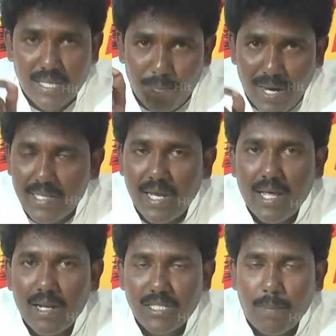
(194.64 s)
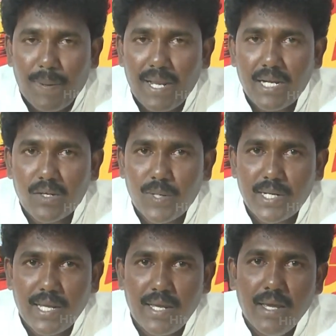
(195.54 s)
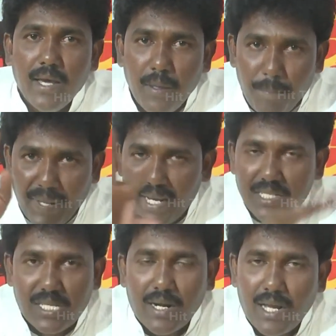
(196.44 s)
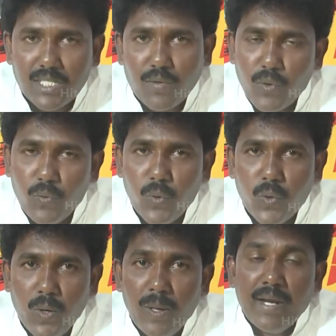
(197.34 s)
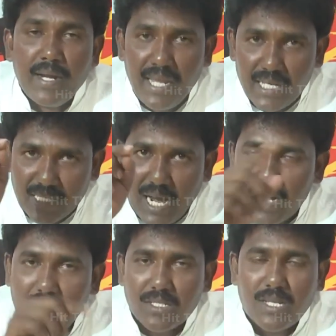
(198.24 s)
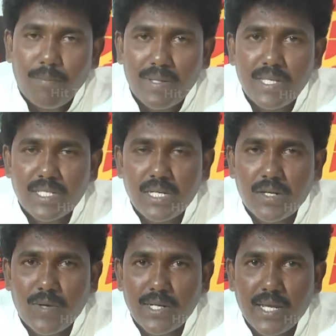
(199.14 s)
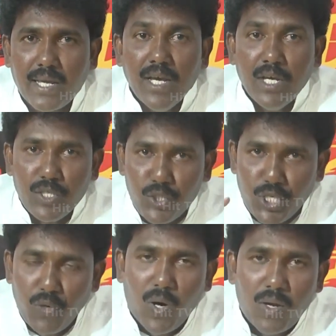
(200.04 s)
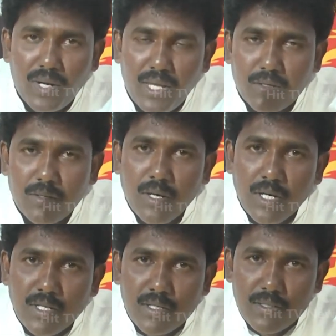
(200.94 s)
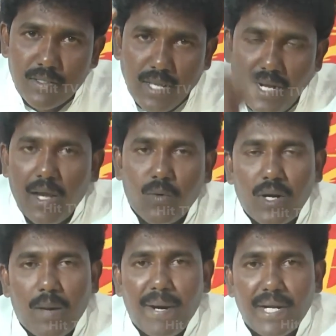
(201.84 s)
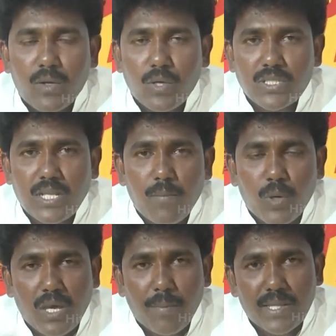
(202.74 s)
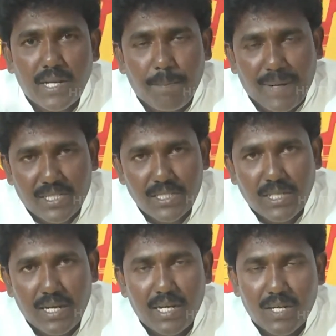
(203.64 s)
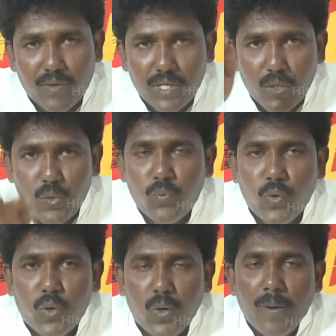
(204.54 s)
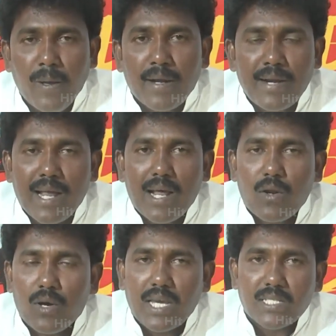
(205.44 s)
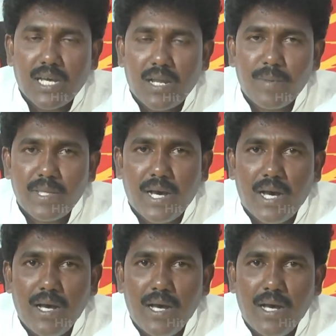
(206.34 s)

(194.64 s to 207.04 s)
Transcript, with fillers: సమాధానాలు చెప్పలేనటువంటి పిరికి సన్నాసివి నువ్వు నీ శాఖకు సంబంధించినటువంటి జీవోలు నీకు తెలియకుండా బయటికి వస్తే ముఖ్యమంత్రిని ప్రశ్నించలేనటువంటి నువ్వు నారా లోకేష్ గారి మీద